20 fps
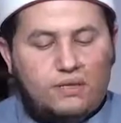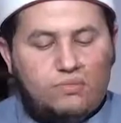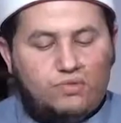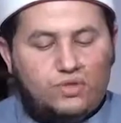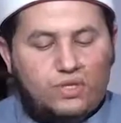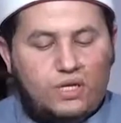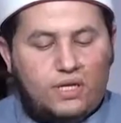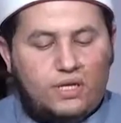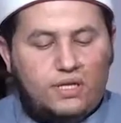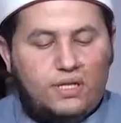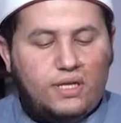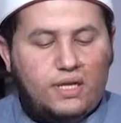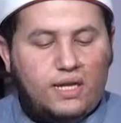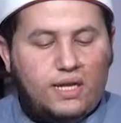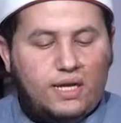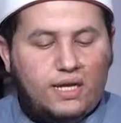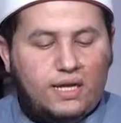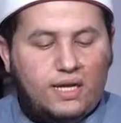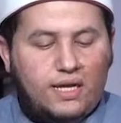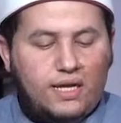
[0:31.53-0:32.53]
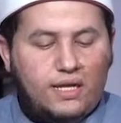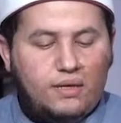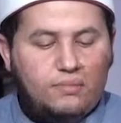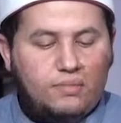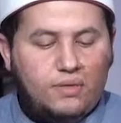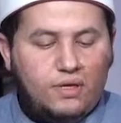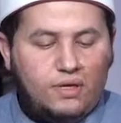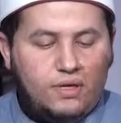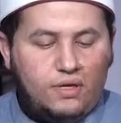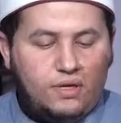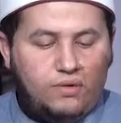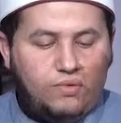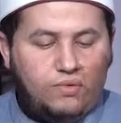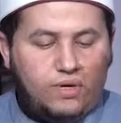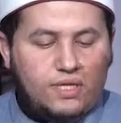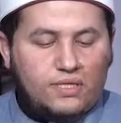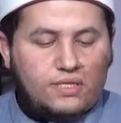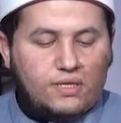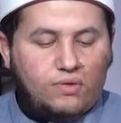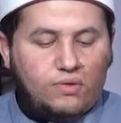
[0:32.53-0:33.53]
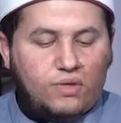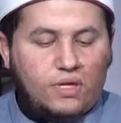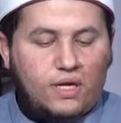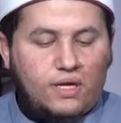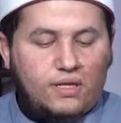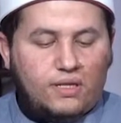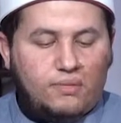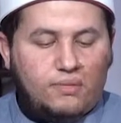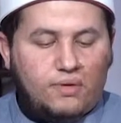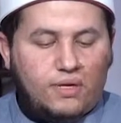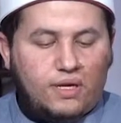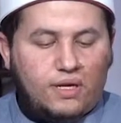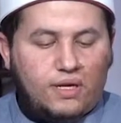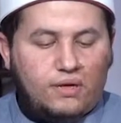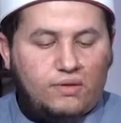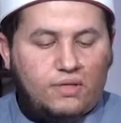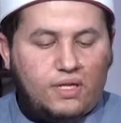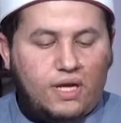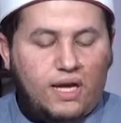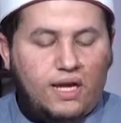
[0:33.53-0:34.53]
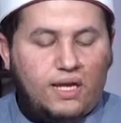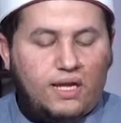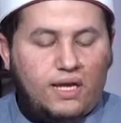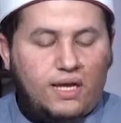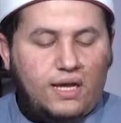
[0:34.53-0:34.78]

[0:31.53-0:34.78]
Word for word: المشاهدين الأكارم ونسأل الله تبارك وتعالى